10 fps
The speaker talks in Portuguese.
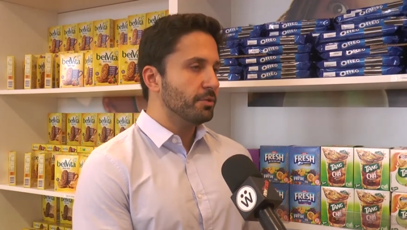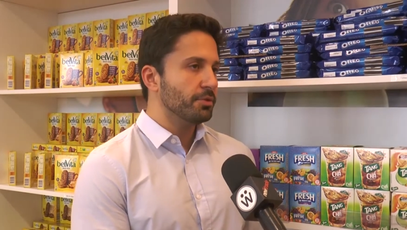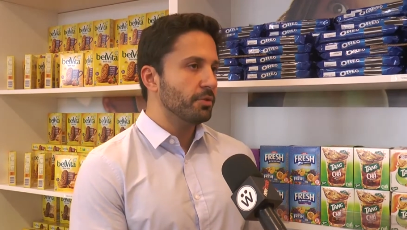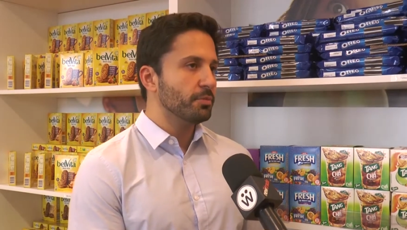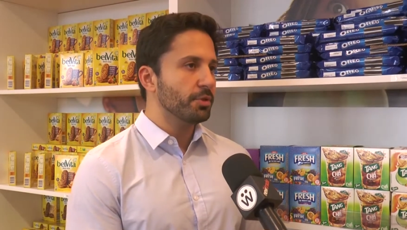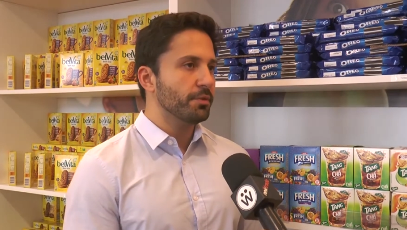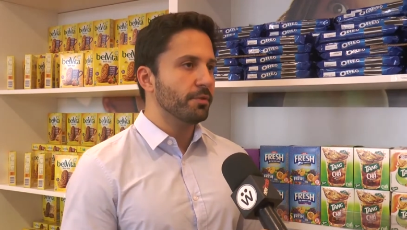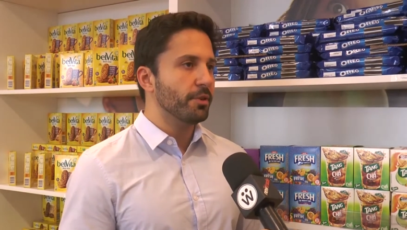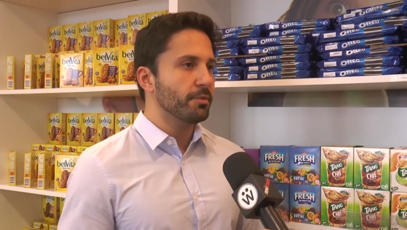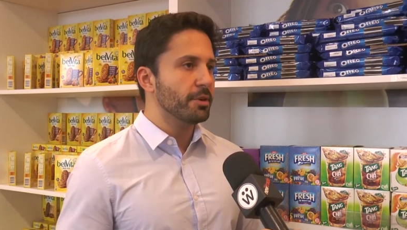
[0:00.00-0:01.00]
de todo o
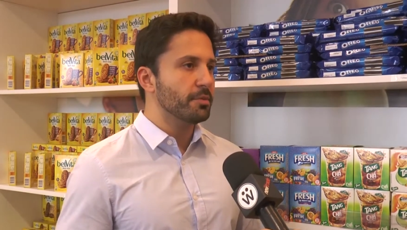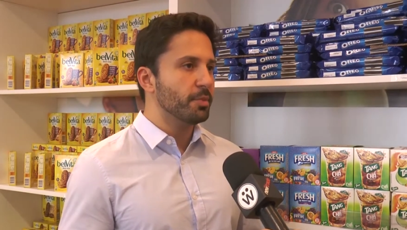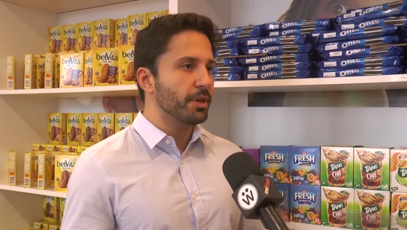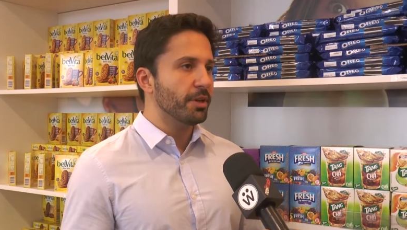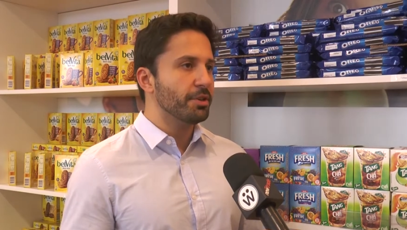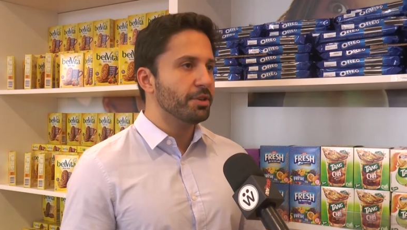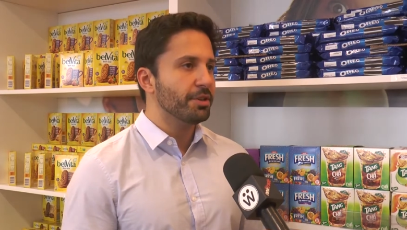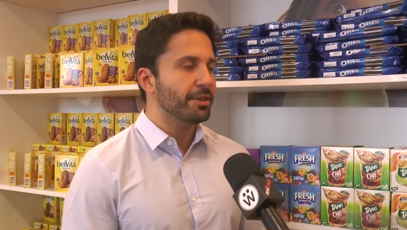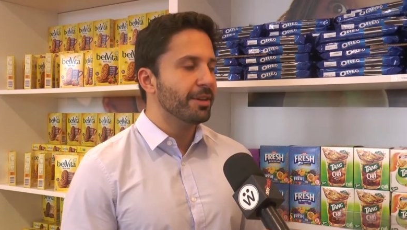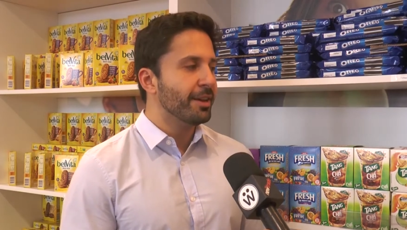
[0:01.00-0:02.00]
portfólio, uma campanha que a
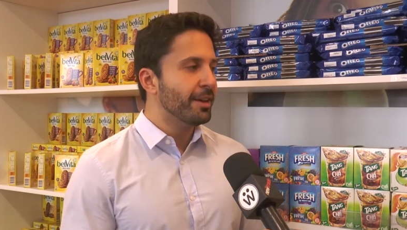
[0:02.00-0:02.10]
gente,